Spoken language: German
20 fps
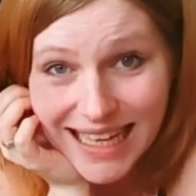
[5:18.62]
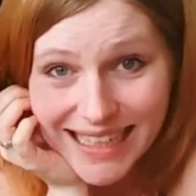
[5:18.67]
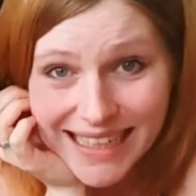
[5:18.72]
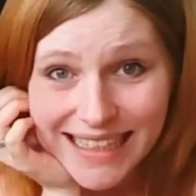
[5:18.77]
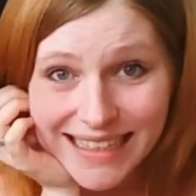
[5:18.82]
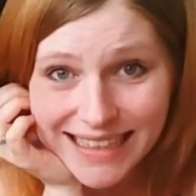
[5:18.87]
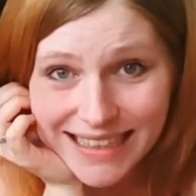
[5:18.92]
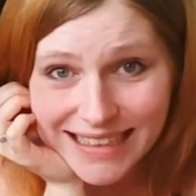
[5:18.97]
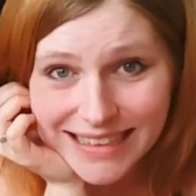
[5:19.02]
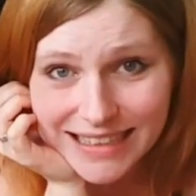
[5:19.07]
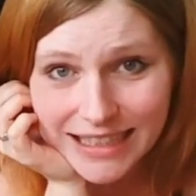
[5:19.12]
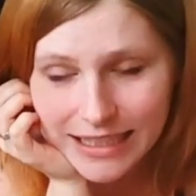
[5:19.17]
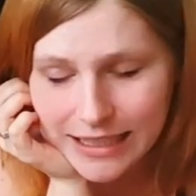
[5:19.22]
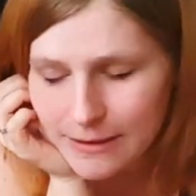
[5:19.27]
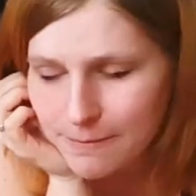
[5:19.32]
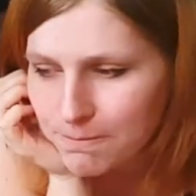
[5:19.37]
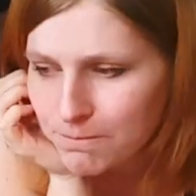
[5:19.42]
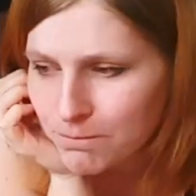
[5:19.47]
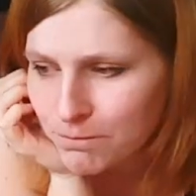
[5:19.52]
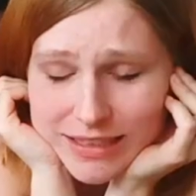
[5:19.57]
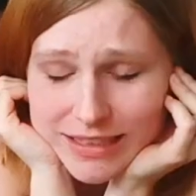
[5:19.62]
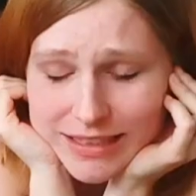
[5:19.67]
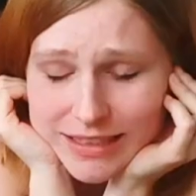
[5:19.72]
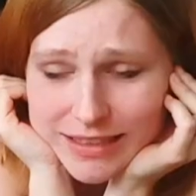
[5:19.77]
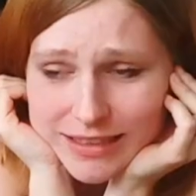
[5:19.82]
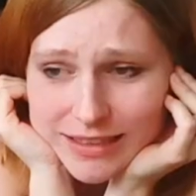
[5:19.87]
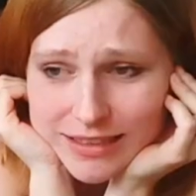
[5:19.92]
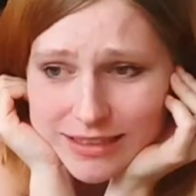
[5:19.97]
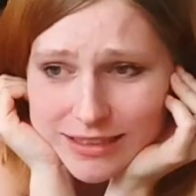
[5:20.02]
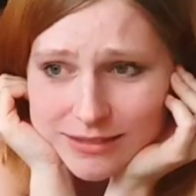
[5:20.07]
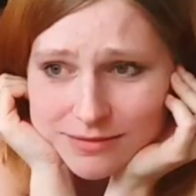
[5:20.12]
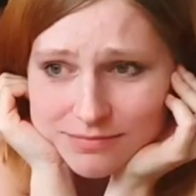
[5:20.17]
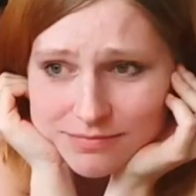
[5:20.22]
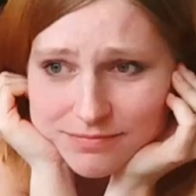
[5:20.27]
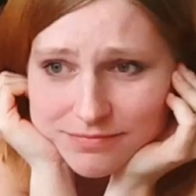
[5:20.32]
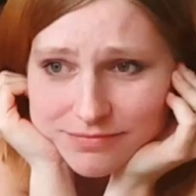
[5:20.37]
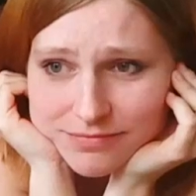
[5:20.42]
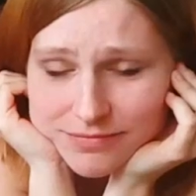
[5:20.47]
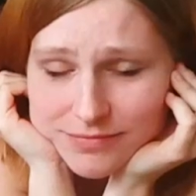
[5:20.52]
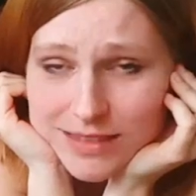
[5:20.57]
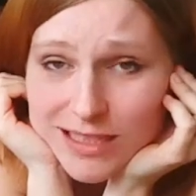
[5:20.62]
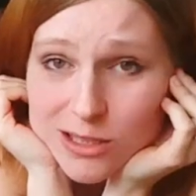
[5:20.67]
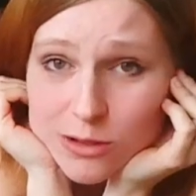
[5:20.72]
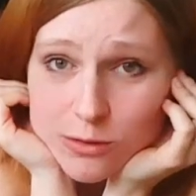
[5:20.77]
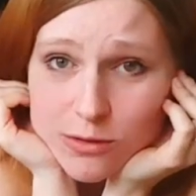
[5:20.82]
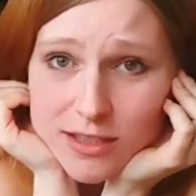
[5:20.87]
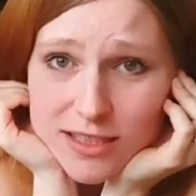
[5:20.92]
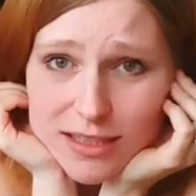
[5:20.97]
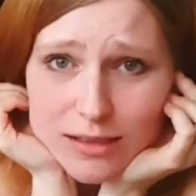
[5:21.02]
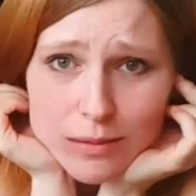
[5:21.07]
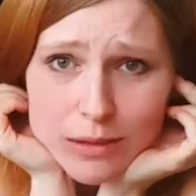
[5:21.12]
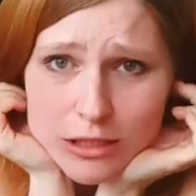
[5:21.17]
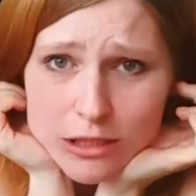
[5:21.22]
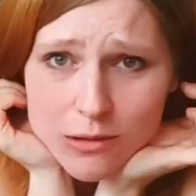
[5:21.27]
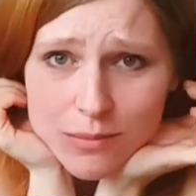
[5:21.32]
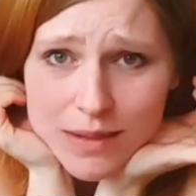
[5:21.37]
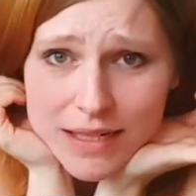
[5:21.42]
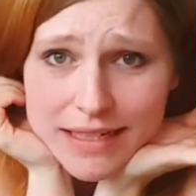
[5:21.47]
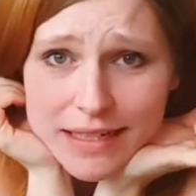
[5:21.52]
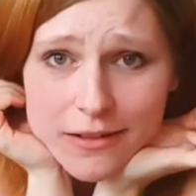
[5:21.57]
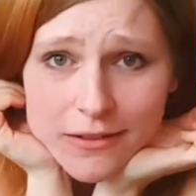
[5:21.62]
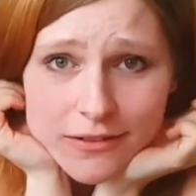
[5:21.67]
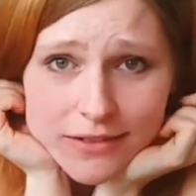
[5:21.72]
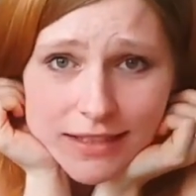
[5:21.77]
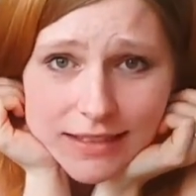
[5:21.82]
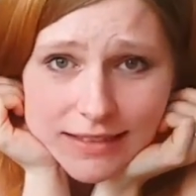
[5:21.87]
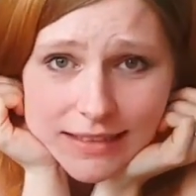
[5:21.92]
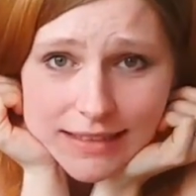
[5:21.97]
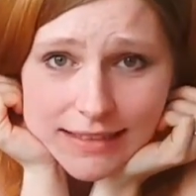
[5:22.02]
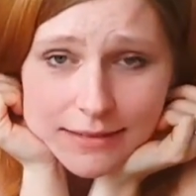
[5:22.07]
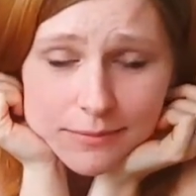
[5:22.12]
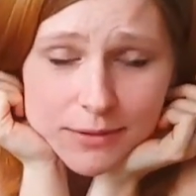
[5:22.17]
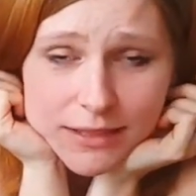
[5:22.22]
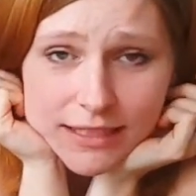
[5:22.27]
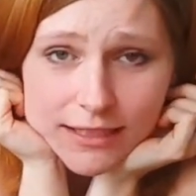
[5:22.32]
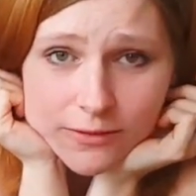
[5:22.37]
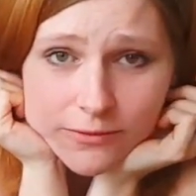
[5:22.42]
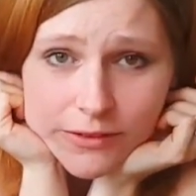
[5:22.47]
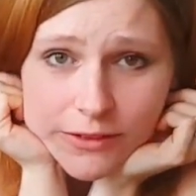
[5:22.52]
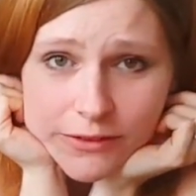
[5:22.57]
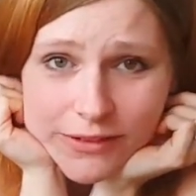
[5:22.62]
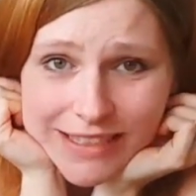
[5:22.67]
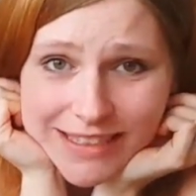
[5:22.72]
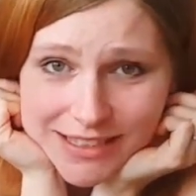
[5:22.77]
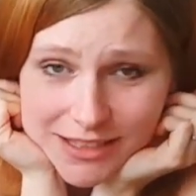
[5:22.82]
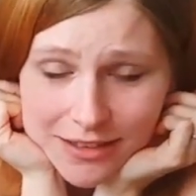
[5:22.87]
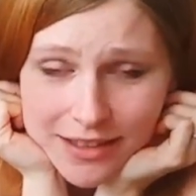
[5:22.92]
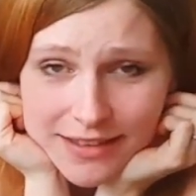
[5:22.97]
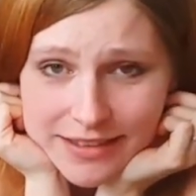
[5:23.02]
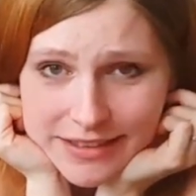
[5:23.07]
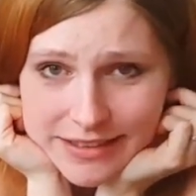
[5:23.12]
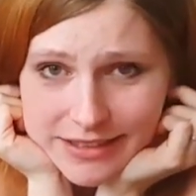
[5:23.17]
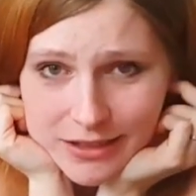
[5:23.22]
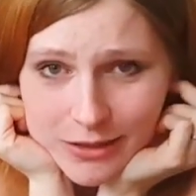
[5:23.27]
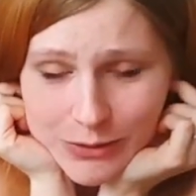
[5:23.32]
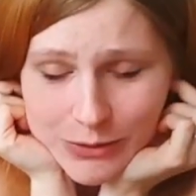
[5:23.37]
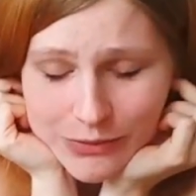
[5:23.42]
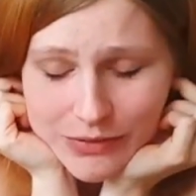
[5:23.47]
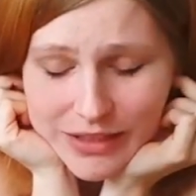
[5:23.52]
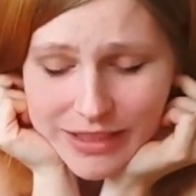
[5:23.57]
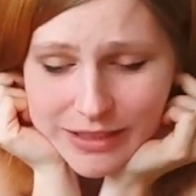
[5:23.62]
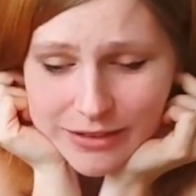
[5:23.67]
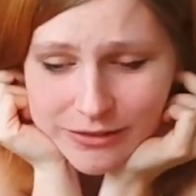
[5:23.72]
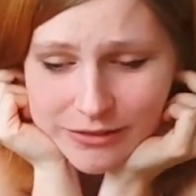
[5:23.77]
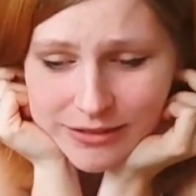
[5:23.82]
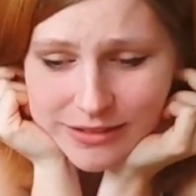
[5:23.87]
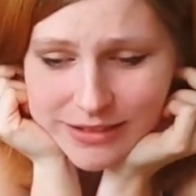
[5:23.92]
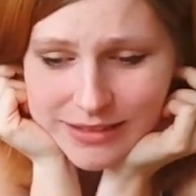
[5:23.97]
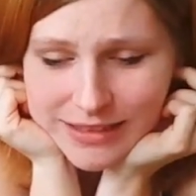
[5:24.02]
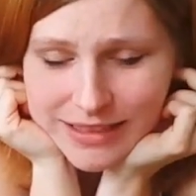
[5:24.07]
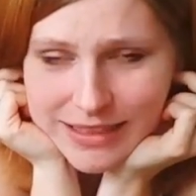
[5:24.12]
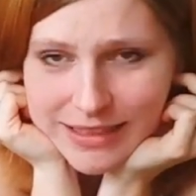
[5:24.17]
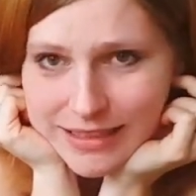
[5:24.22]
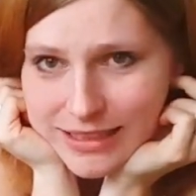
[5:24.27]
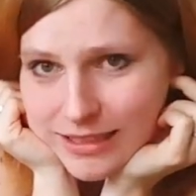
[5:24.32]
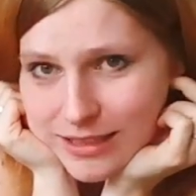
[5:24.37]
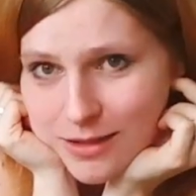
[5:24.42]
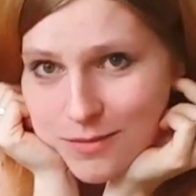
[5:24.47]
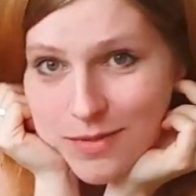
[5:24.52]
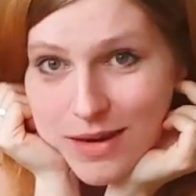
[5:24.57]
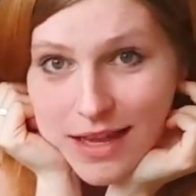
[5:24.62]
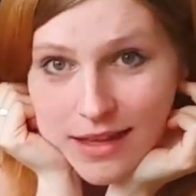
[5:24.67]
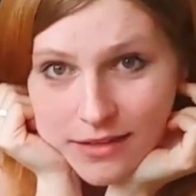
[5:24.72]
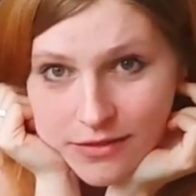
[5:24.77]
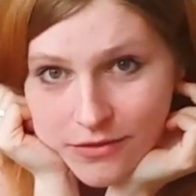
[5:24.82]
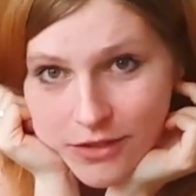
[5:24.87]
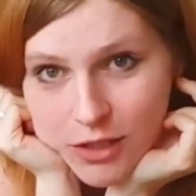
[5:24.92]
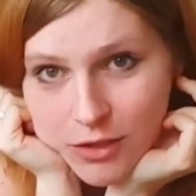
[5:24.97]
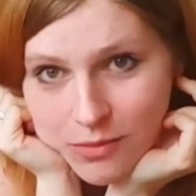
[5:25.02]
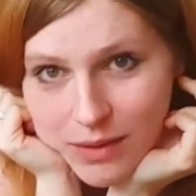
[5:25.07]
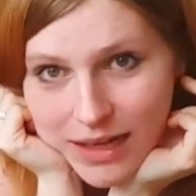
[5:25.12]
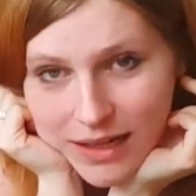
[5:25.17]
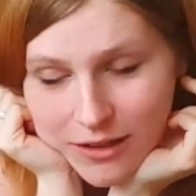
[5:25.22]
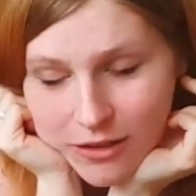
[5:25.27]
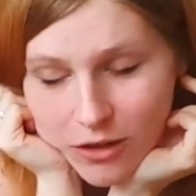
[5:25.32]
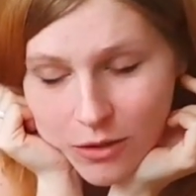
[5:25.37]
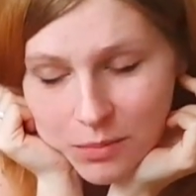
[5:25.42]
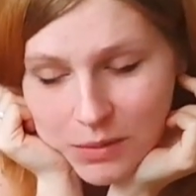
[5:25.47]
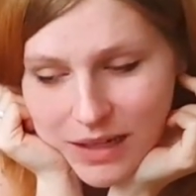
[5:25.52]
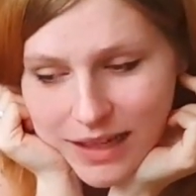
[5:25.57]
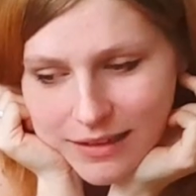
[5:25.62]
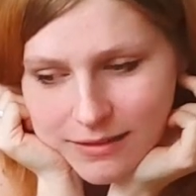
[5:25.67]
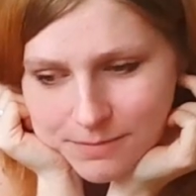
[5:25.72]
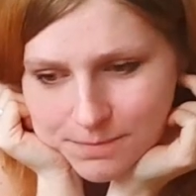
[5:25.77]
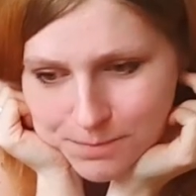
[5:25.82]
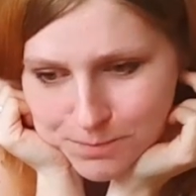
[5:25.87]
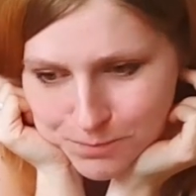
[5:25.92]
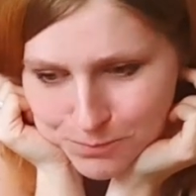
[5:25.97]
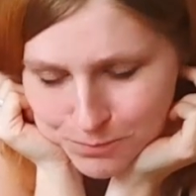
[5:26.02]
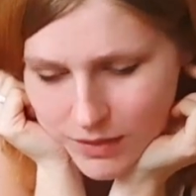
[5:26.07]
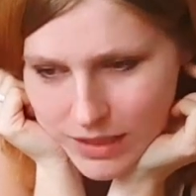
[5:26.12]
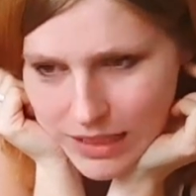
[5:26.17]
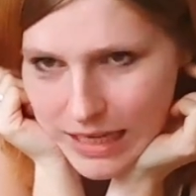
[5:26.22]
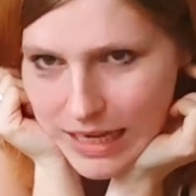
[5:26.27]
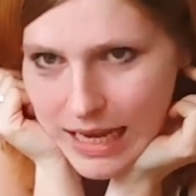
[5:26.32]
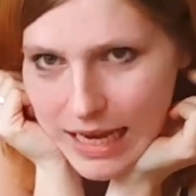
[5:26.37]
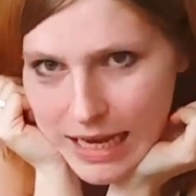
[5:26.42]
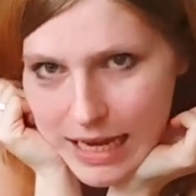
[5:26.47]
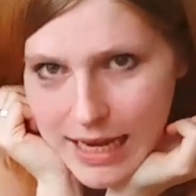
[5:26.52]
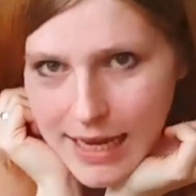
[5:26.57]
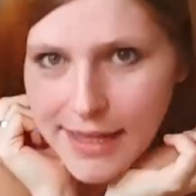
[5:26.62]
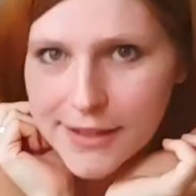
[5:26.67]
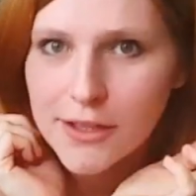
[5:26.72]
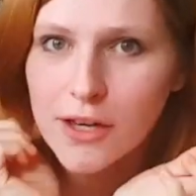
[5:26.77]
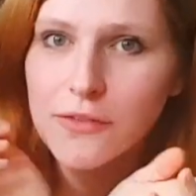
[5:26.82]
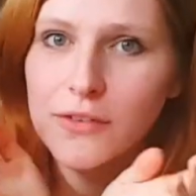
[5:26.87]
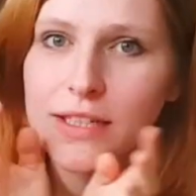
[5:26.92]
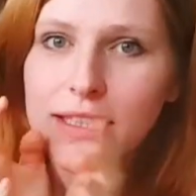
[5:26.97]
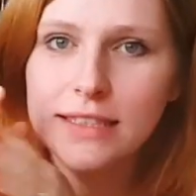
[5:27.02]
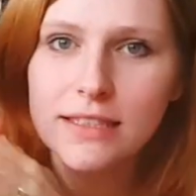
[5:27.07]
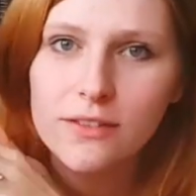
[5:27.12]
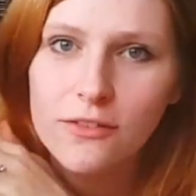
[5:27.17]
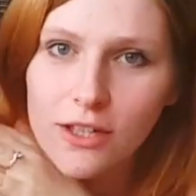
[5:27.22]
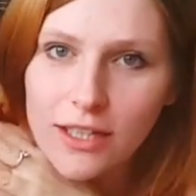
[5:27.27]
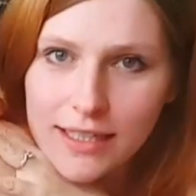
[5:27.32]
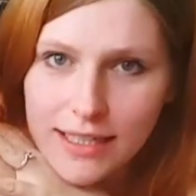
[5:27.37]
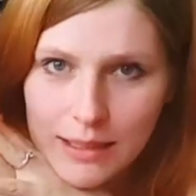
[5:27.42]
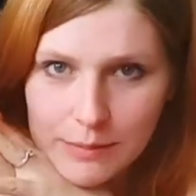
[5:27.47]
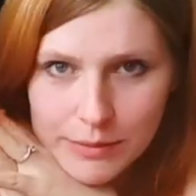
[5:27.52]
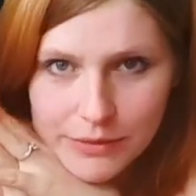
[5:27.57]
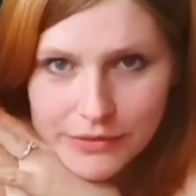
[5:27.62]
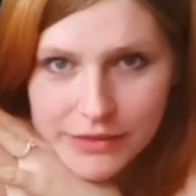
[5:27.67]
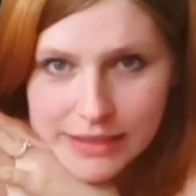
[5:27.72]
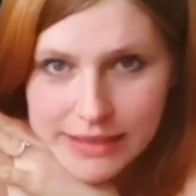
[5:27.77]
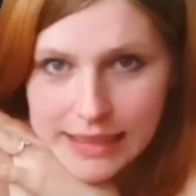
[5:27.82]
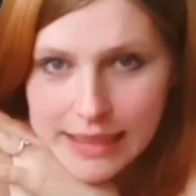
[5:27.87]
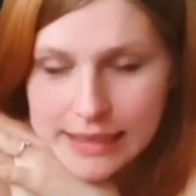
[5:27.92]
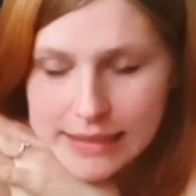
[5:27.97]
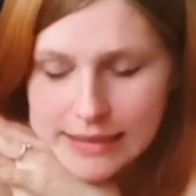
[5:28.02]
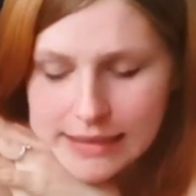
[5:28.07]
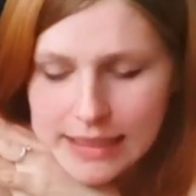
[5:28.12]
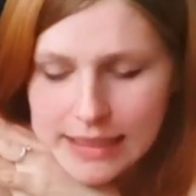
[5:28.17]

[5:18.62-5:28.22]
geht halt nicht. Ich ähm, entschuldige mich nochmal dafür, dass das Samstagsvideo jetzt so anders ausfällt und nicht das geplante Video machen, kommen kann. Ich hoffe, nächste Woche klappt es, wie gesagt.